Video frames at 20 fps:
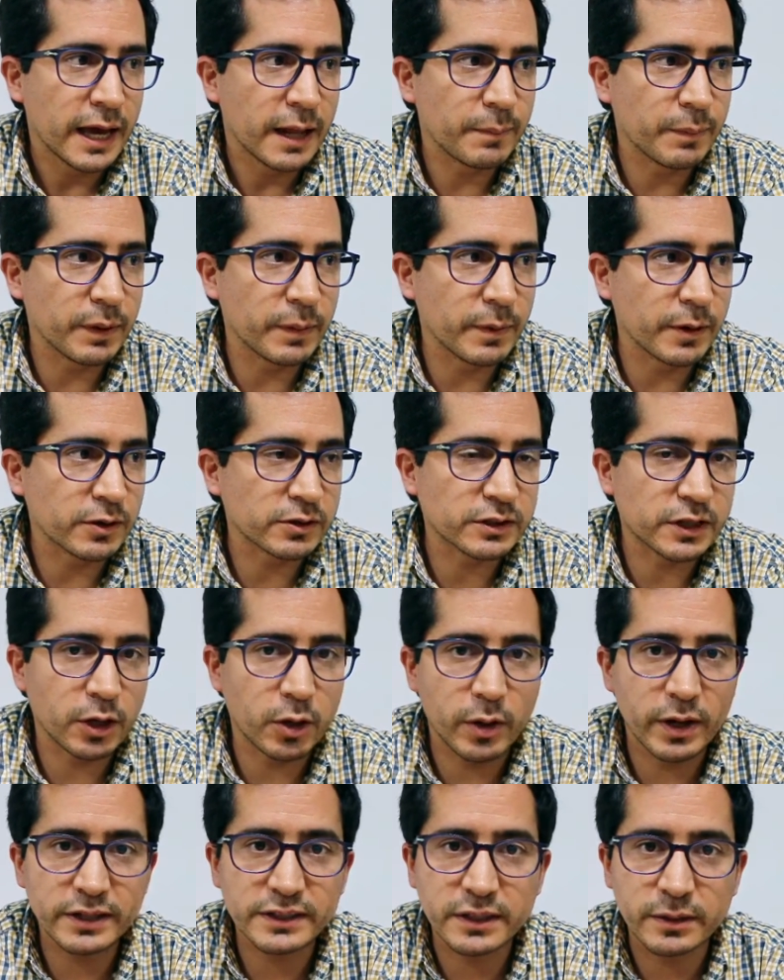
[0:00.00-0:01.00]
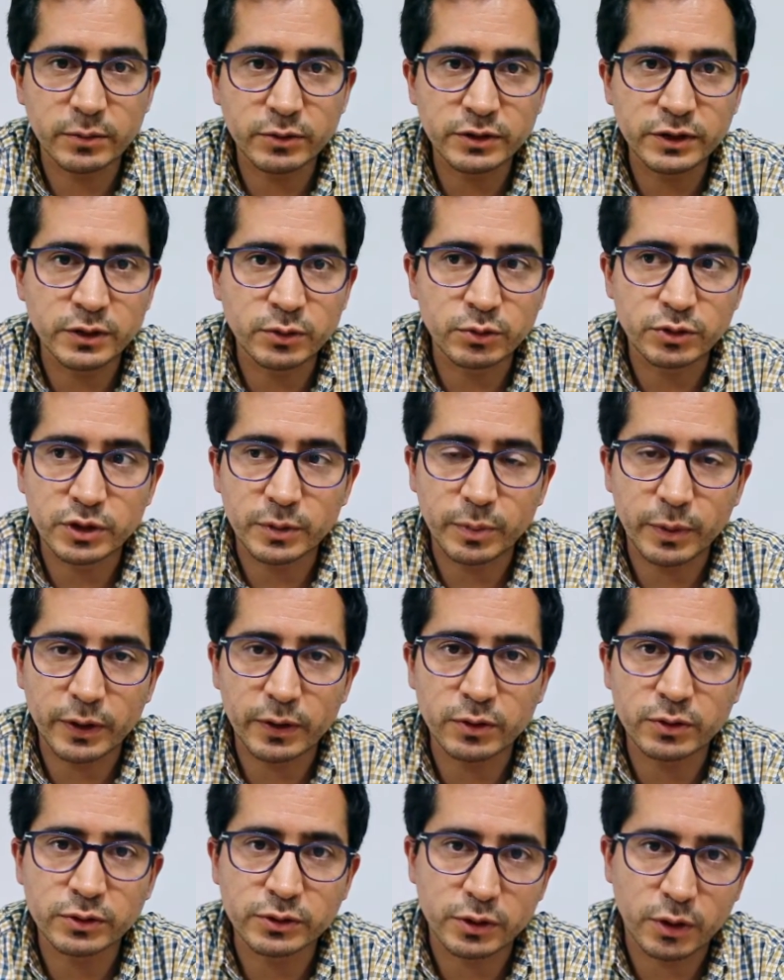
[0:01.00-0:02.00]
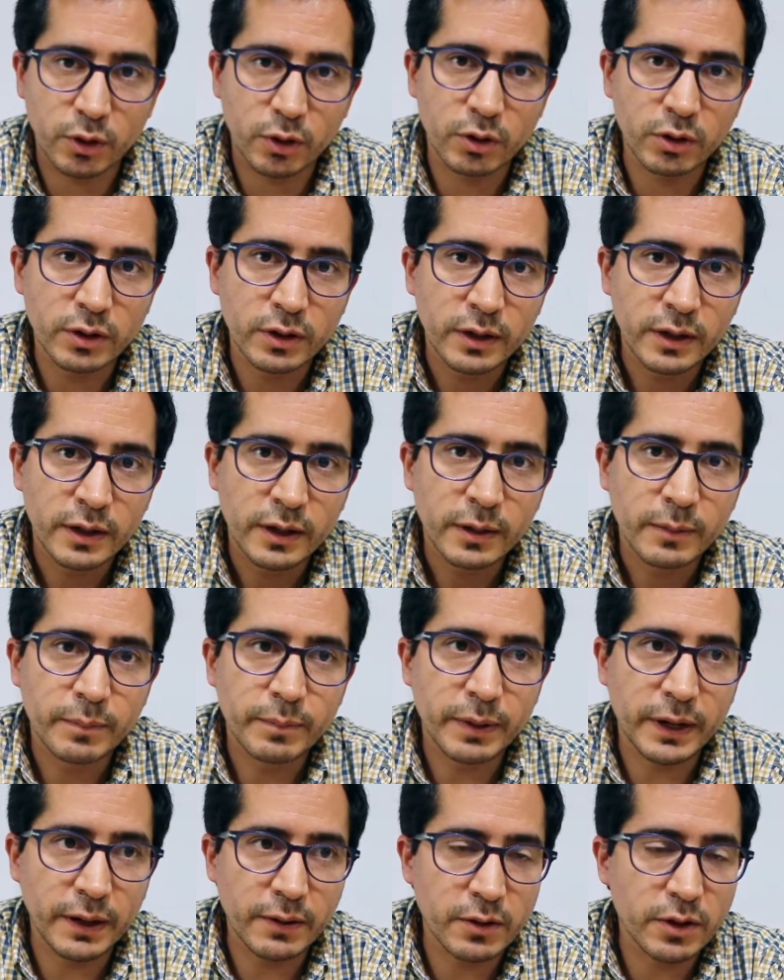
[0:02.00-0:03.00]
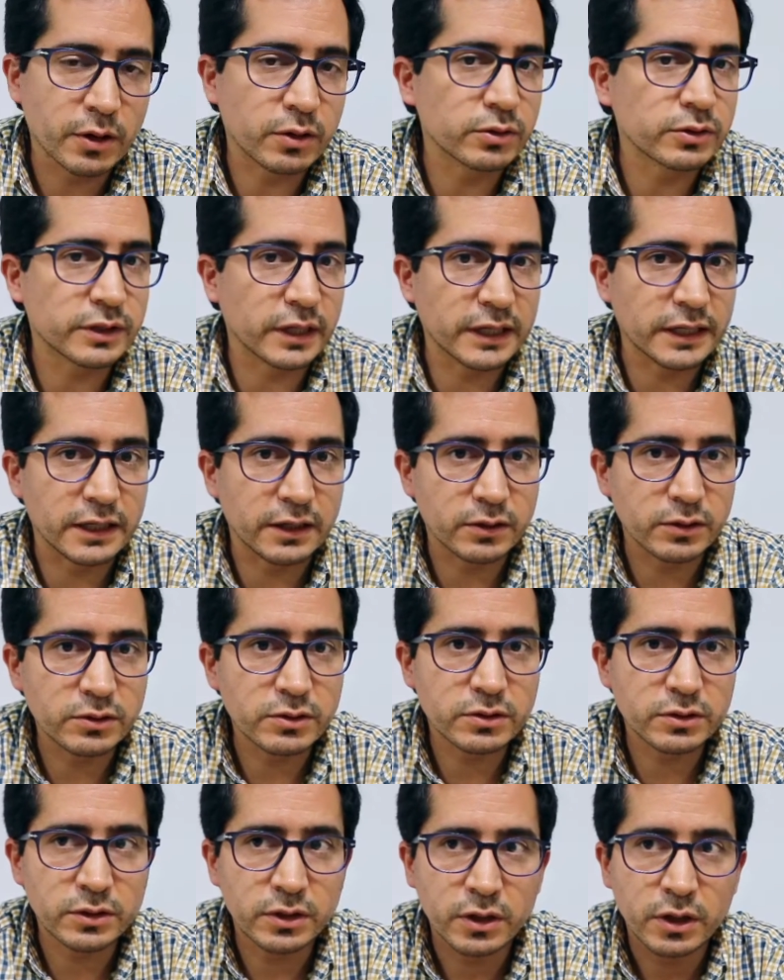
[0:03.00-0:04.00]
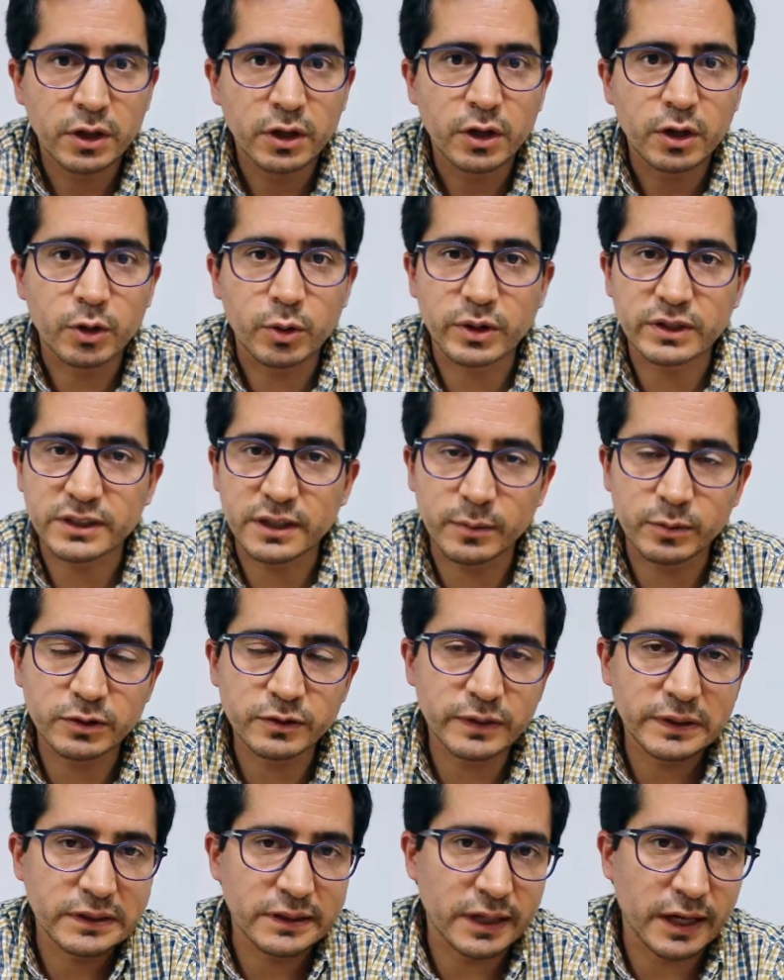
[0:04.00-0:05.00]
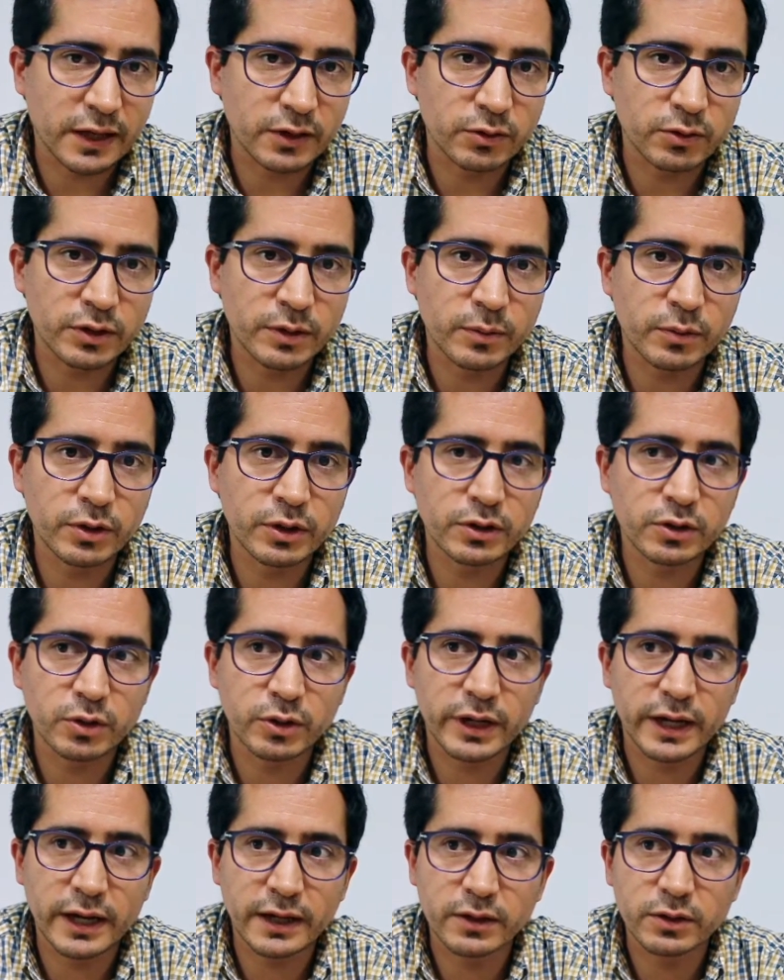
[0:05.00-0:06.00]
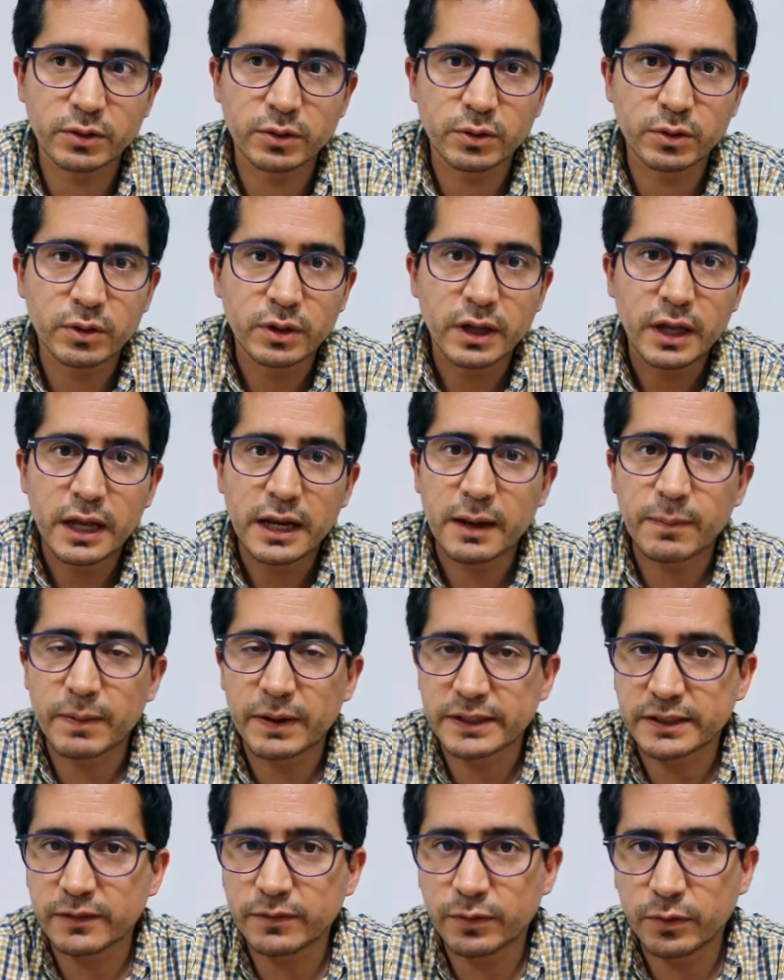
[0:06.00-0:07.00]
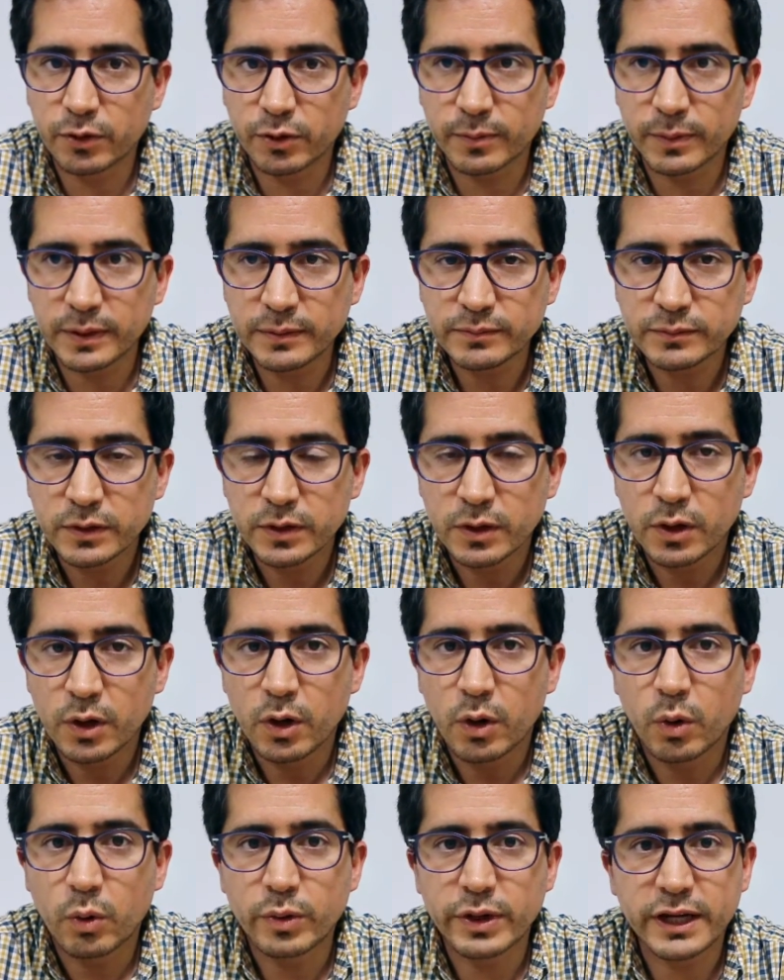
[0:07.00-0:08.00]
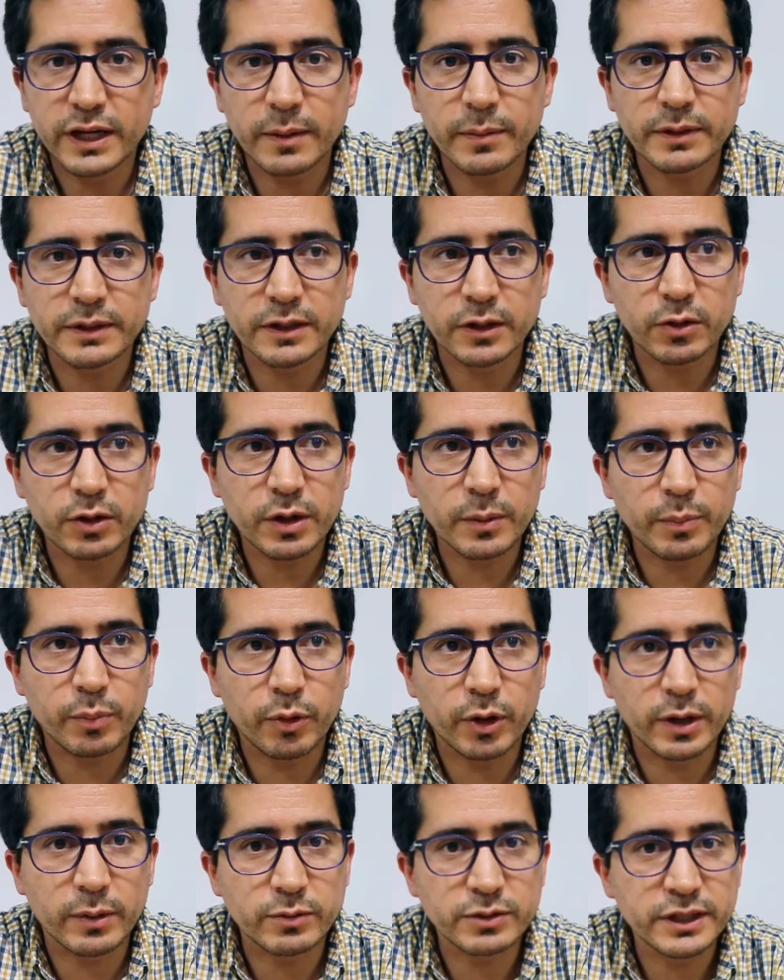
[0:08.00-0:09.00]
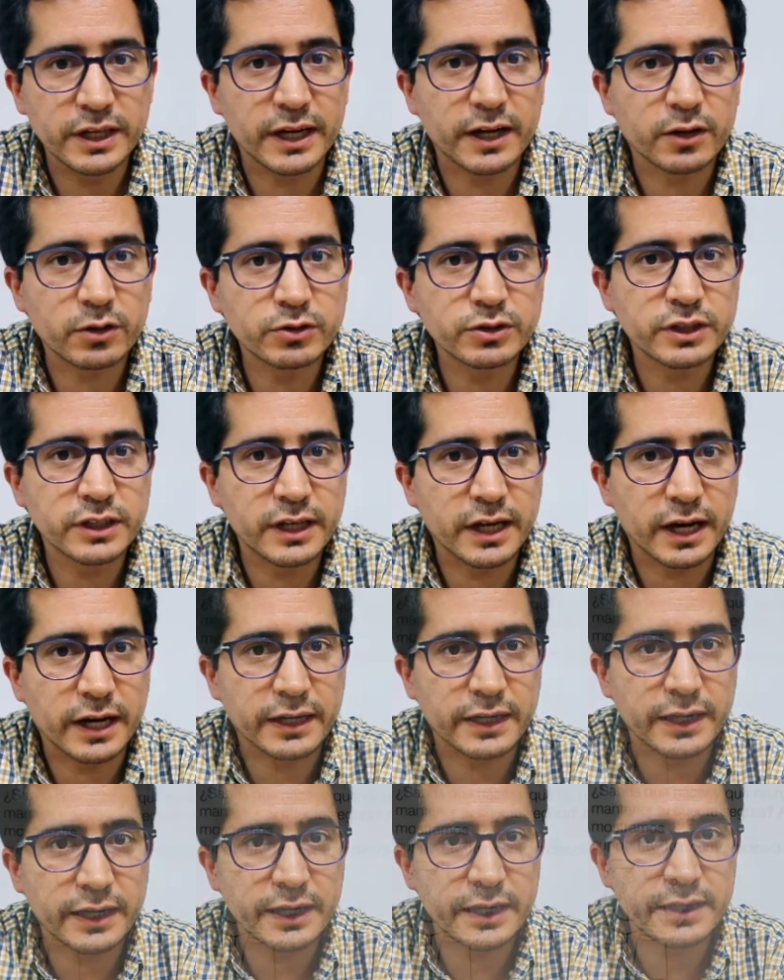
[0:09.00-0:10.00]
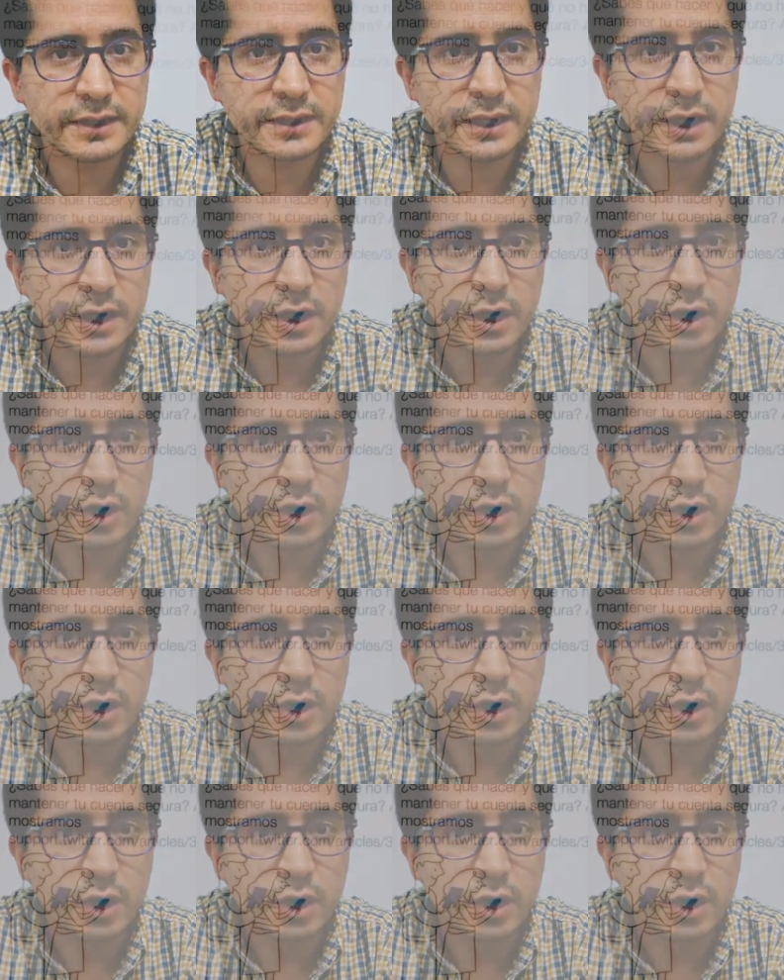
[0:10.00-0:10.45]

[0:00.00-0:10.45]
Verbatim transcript: El primero es que no ejercemos ningún tipo de control previo de contenidos, no estamos filtrando ni monitoreando la plataforma, únicamente lo que podemos llegar a considerar que es